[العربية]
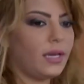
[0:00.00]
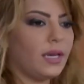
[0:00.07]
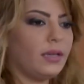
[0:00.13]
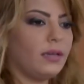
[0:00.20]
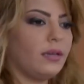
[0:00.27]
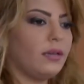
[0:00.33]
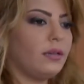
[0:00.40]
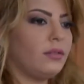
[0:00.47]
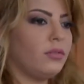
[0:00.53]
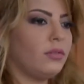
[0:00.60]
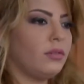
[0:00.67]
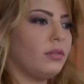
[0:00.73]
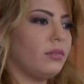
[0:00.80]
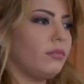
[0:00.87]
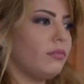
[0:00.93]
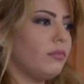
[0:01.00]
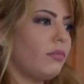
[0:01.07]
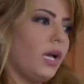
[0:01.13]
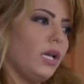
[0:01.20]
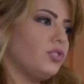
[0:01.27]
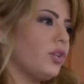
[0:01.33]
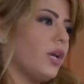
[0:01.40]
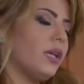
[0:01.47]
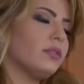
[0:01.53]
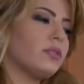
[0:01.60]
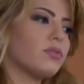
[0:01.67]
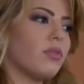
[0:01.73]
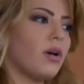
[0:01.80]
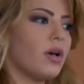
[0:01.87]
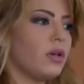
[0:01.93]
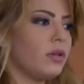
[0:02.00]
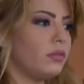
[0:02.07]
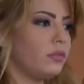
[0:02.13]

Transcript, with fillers: آه انه معي شهاده سواقه